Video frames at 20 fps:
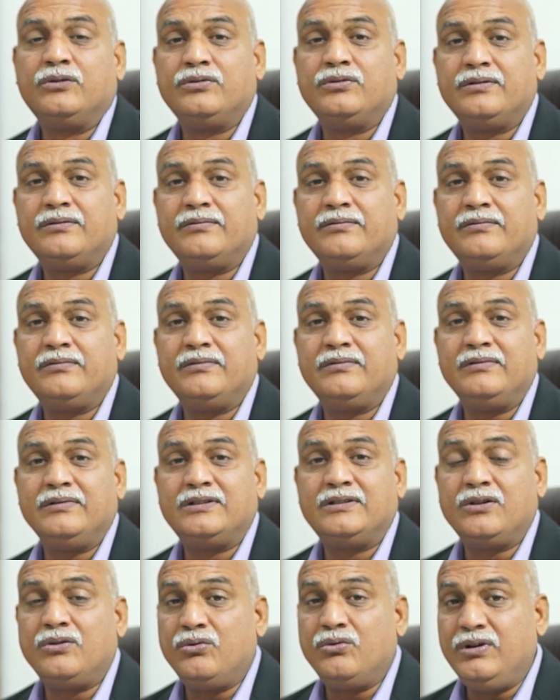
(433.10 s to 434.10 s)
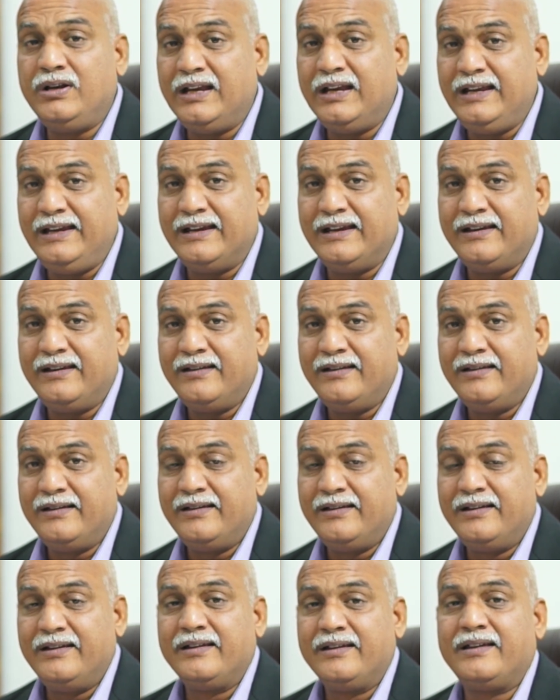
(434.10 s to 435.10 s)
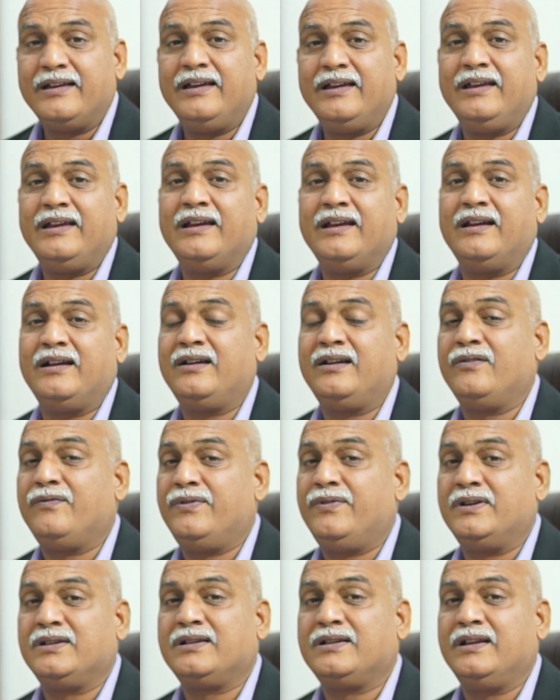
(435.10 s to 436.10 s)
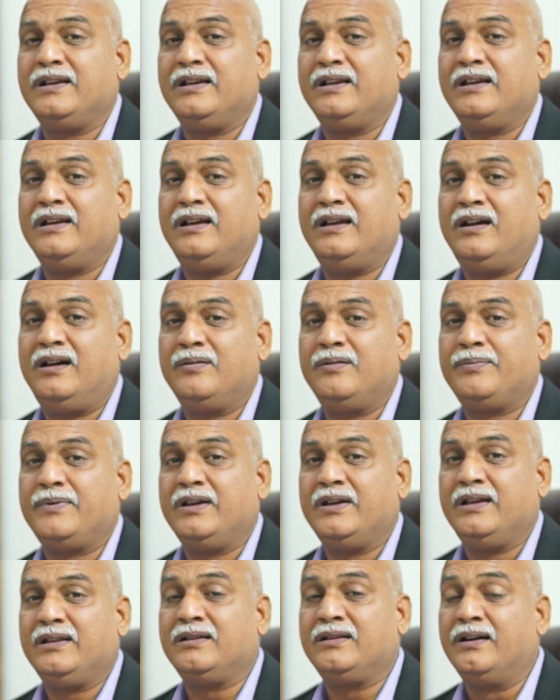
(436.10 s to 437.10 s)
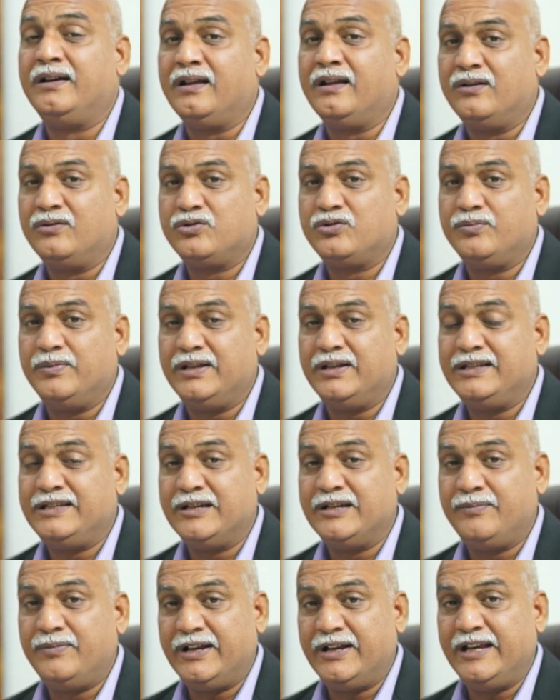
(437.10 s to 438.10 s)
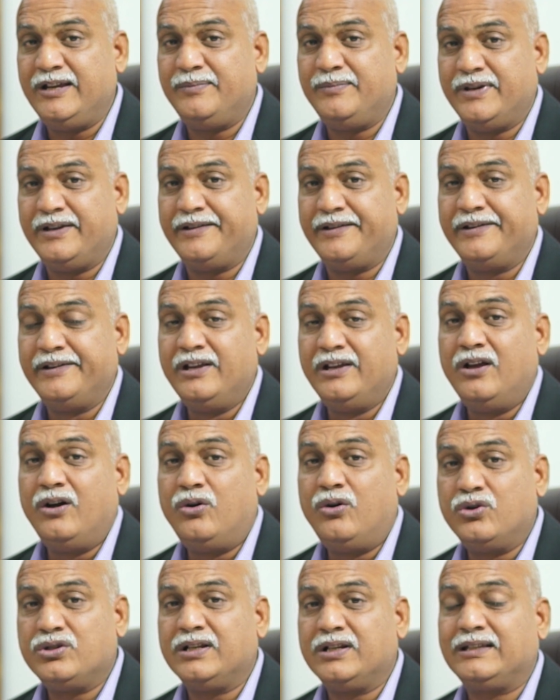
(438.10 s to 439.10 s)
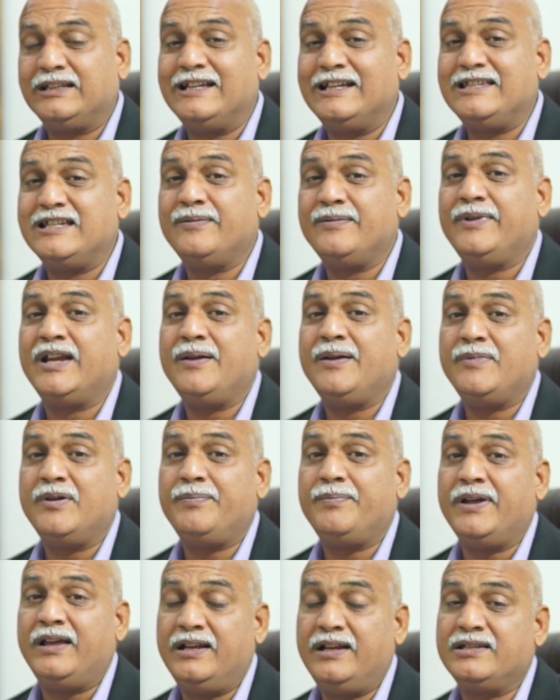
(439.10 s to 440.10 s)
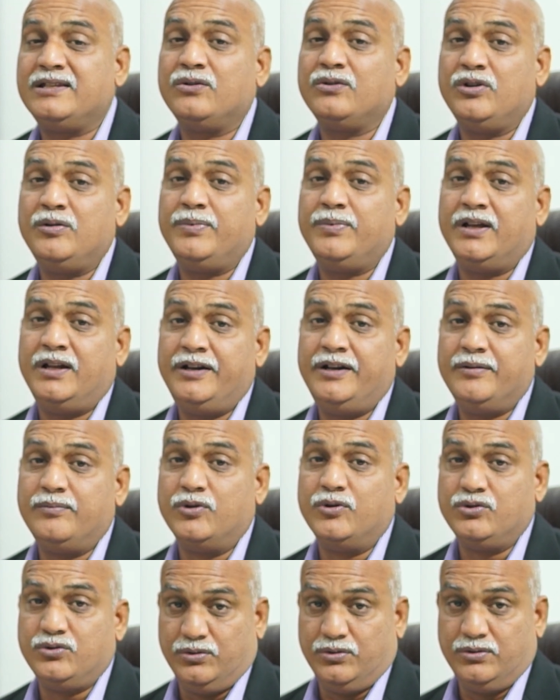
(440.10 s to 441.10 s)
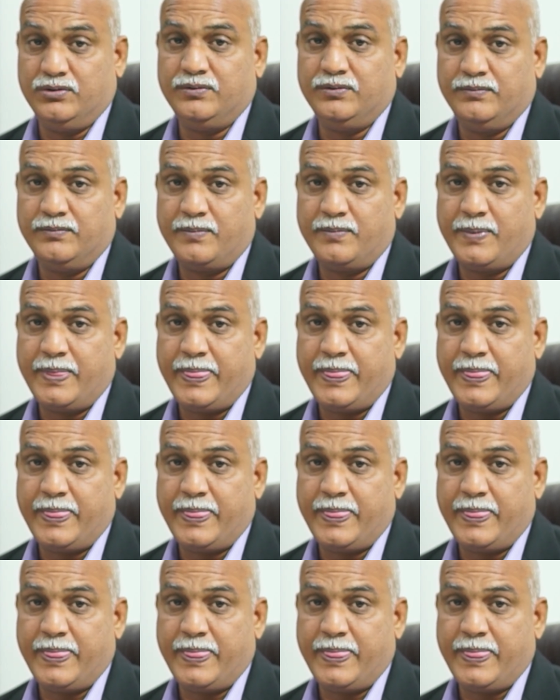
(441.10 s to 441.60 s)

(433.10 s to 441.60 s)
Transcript: तो ज़रूरी नहीं है कि ये अगर फ़र्ज करें आपके थर्ड हाउस में है जेमनाई में है हो सकता है जेमनाई में पहले से कोई प्लानट मौजूद हो